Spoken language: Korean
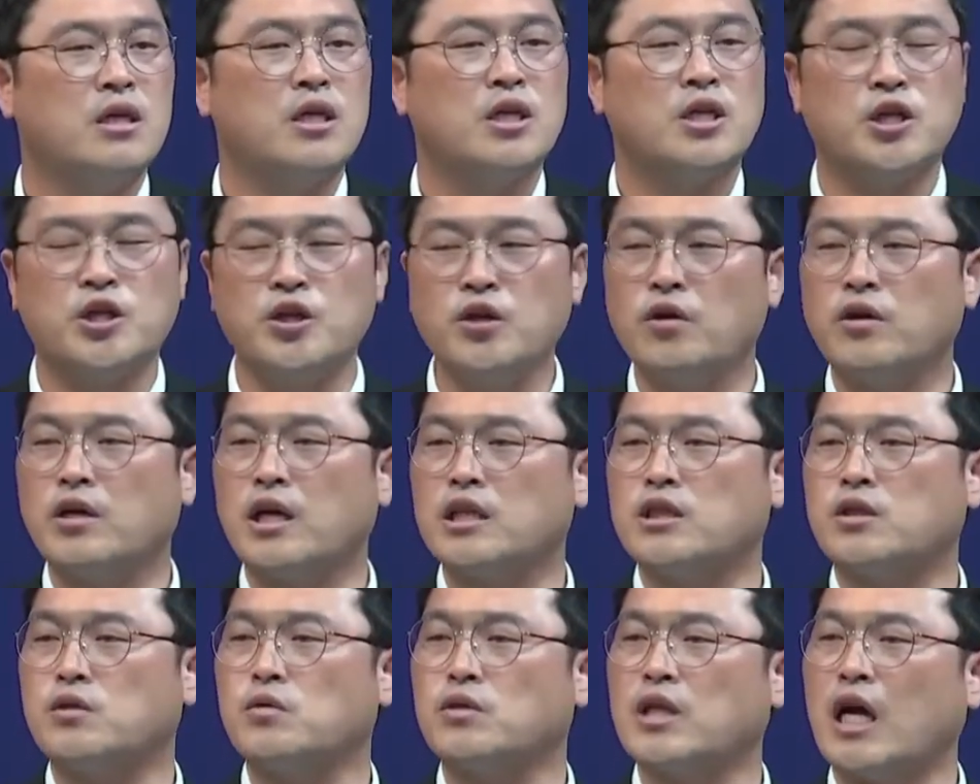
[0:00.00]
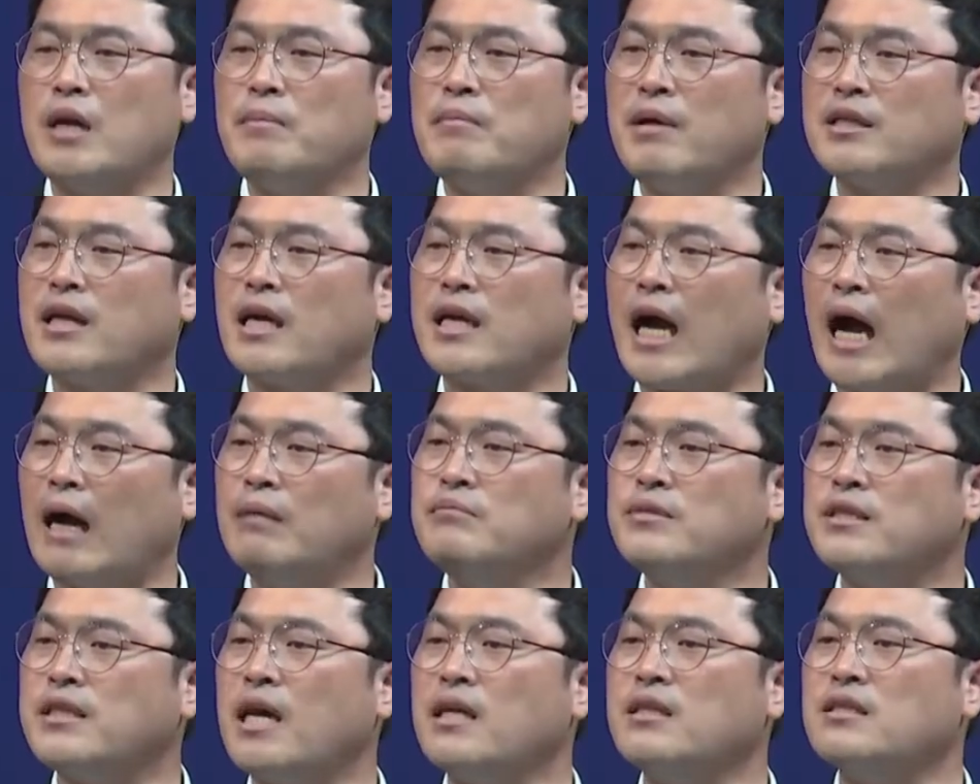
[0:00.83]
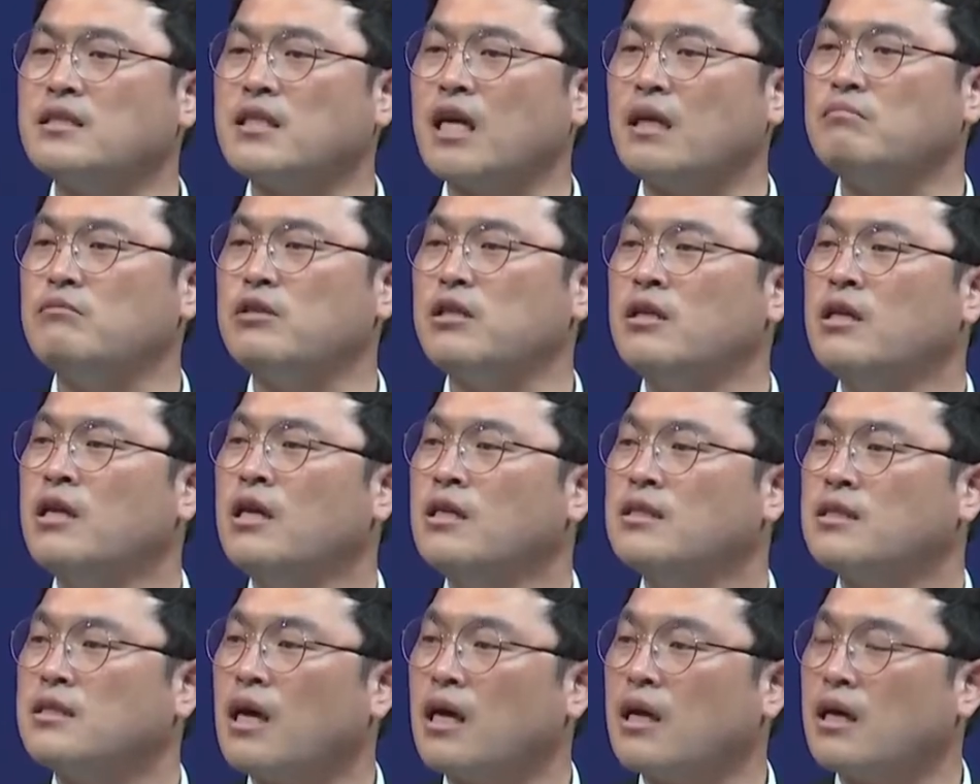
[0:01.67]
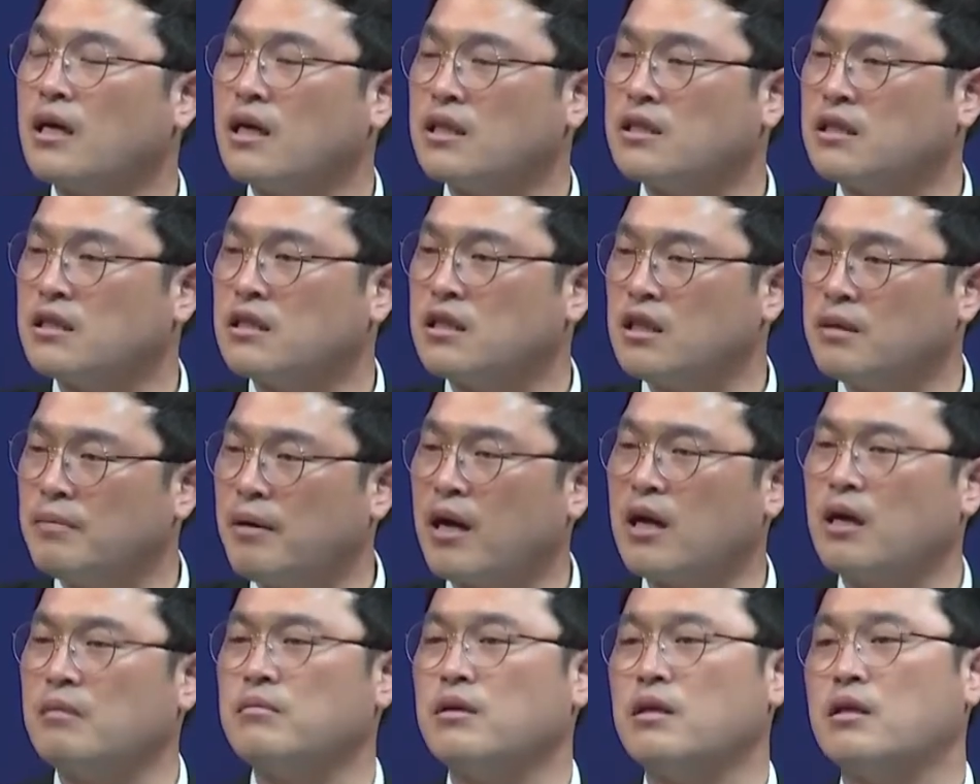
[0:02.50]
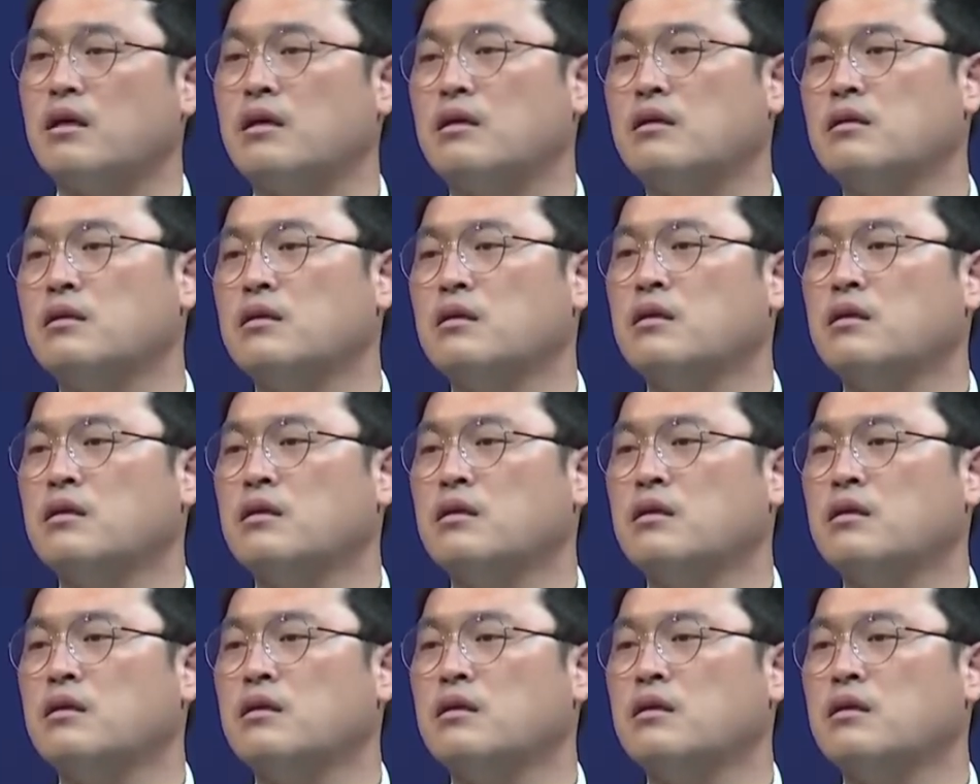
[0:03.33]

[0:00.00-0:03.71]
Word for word: 기억하시고 날마다 감사하는 삶을 살아가시기를 바랍니다.